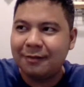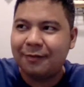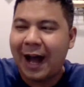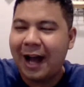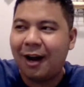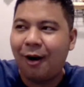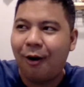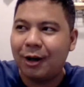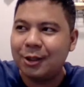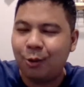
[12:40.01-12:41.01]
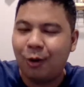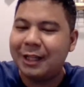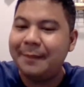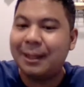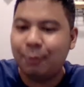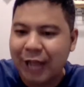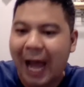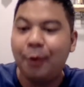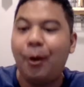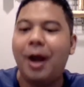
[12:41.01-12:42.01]
ฝั่งของตัวที่มีแต่ผู้ชาย
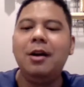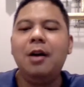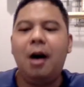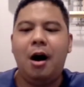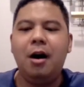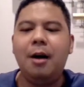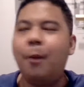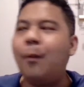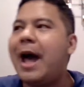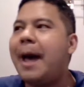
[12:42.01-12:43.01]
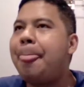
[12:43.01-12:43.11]
ด้วยเออผมว่า